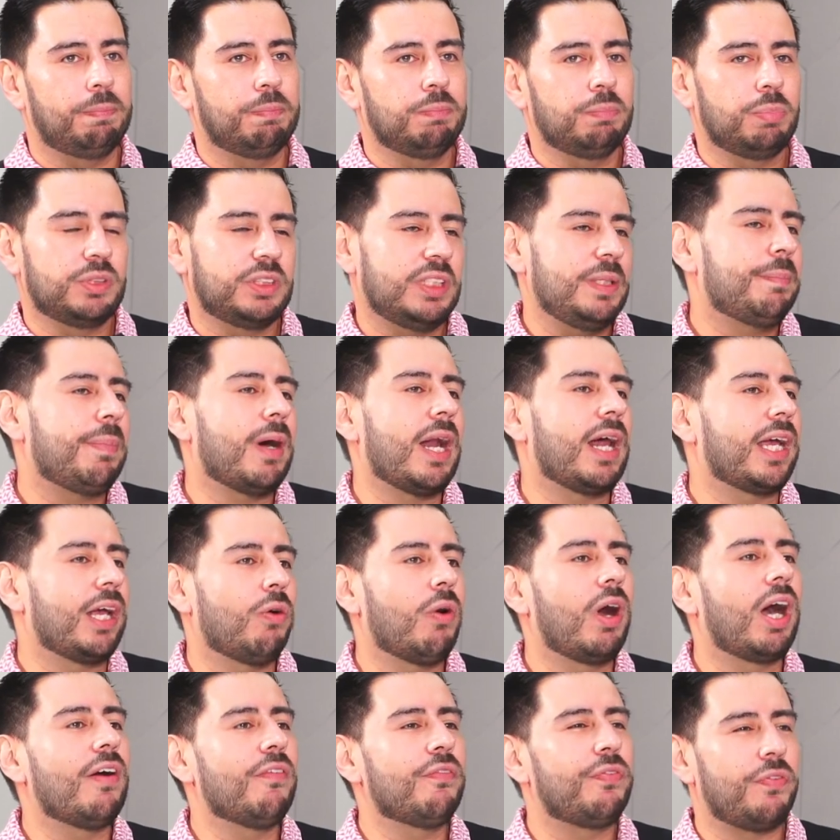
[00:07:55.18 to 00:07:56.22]
pues sí, para que
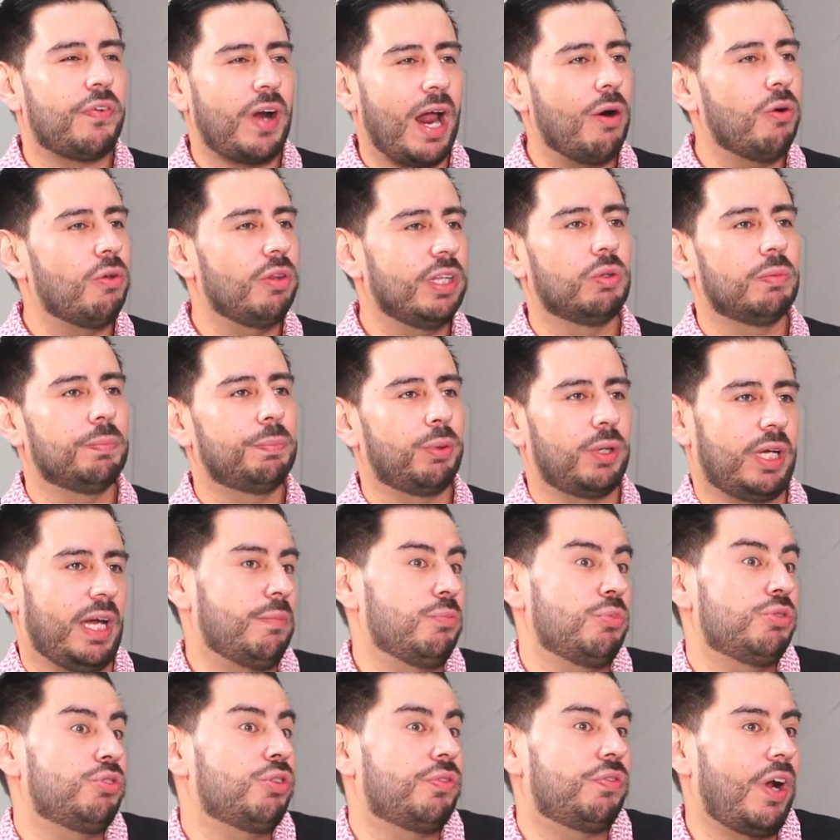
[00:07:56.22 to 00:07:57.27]
no hagan fraudes, porque hay
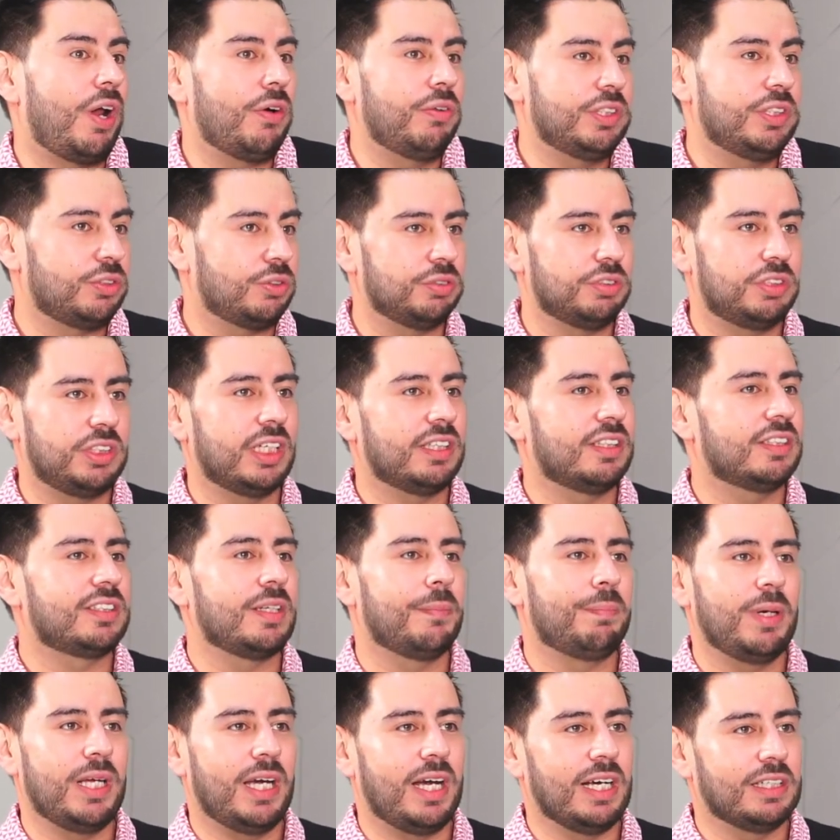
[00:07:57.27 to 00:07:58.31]
muchos fraudes con ciertas
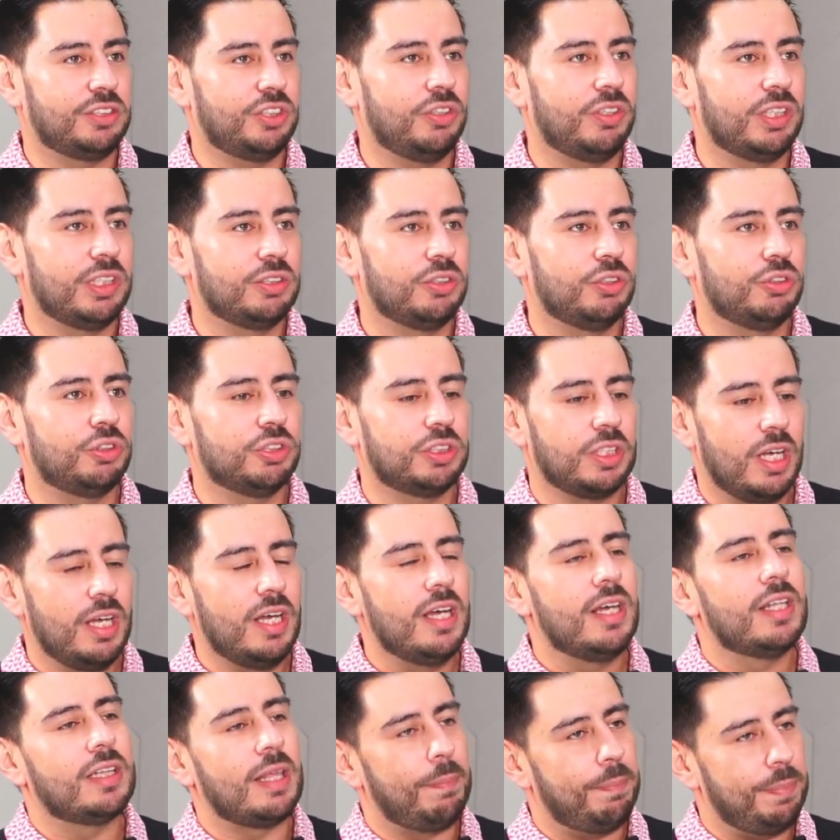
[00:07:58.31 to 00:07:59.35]
aplicaciones, ¿no? Entonces
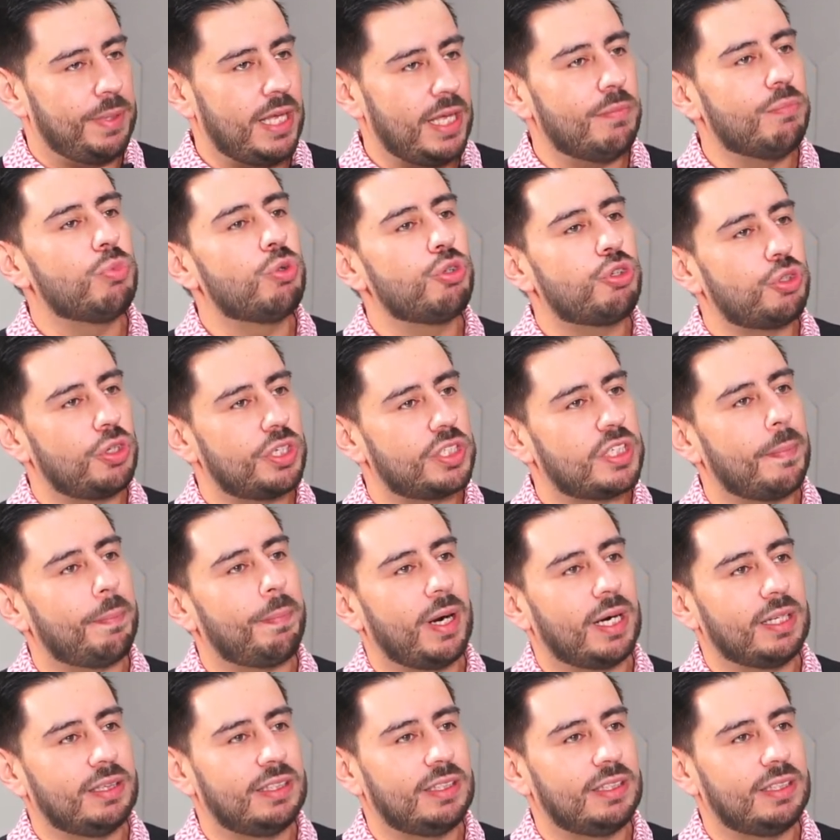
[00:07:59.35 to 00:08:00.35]
te piden mucho esa parte de